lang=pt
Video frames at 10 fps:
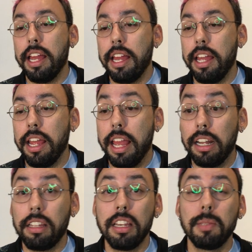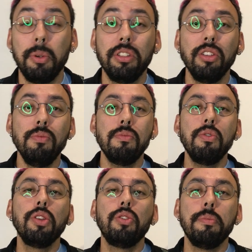É, ela está respondendo
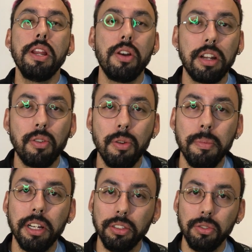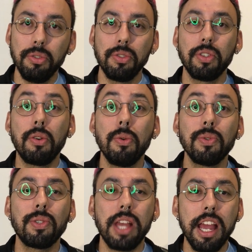muito melhor a comandos e
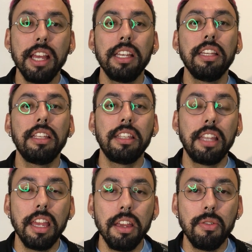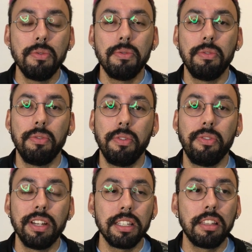consegue ter, um,
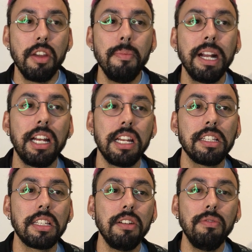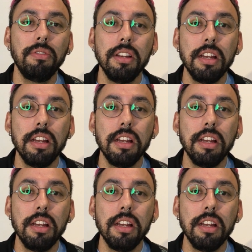ter uma criação